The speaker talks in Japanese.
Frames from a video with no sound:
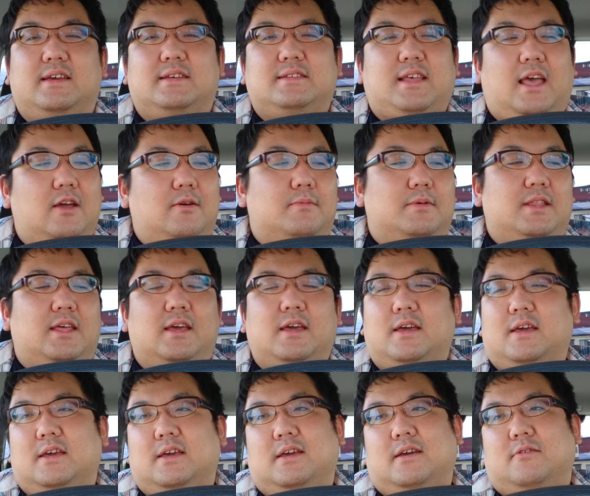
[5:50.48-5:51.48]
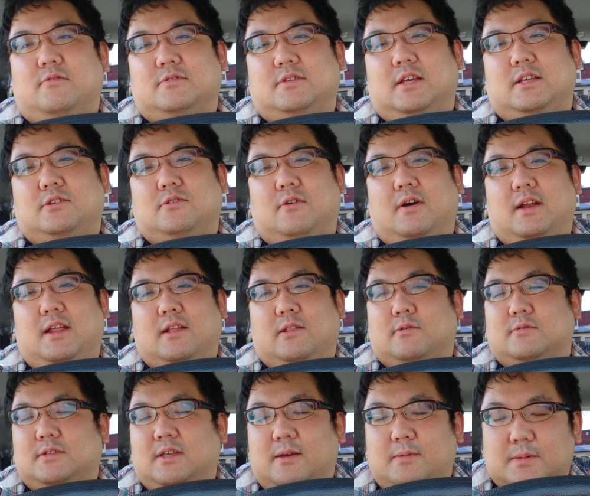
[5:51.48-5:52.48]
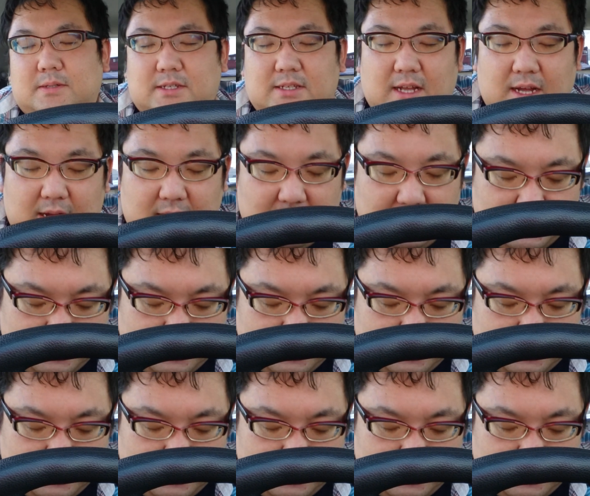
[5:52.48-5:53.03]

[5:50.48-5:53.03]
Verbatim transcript: 最後までご清聴ありがとうございました。